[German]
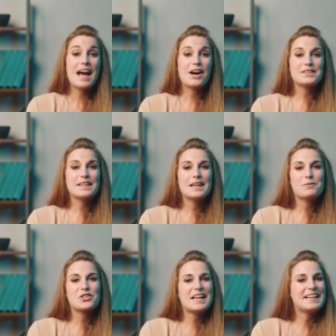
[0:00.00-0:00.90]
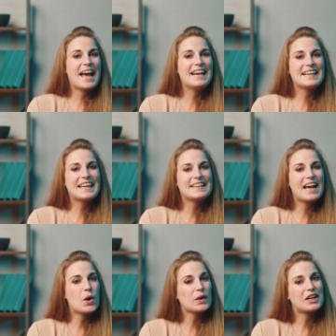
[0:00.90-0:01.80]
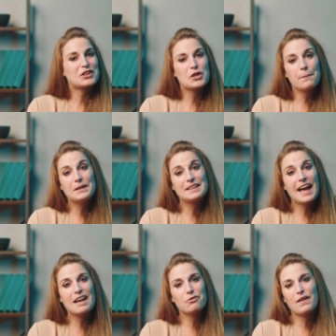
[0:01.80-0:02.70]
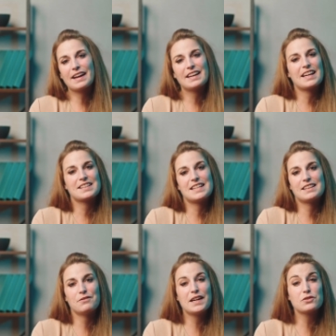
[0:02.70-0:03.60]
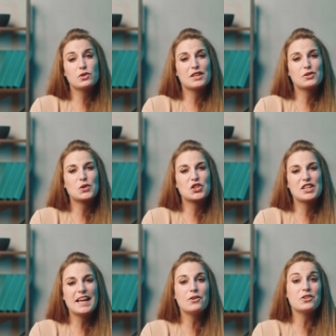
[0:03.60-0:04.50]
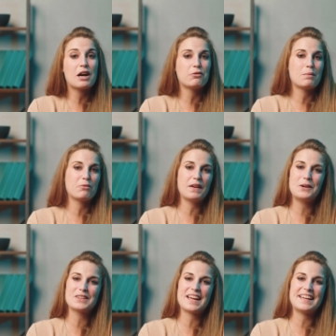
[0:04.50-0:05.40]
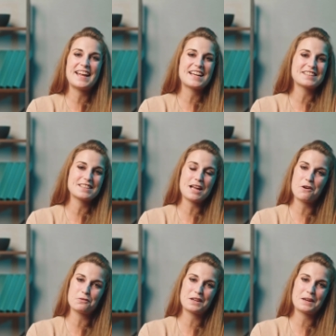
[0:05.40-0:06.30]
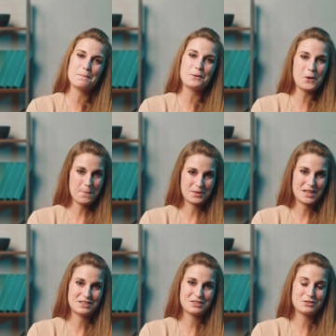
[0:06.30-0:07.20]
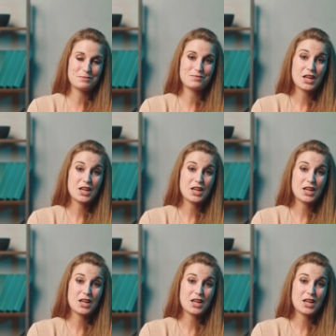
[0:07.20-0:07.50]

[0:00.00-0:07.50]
Außerdem stellen alle Redner auch ihre doppelten Anfragen in das Netzwerk, sodass du schnell und auf Empfehlung deine ersten Aufträge bekommen kannst.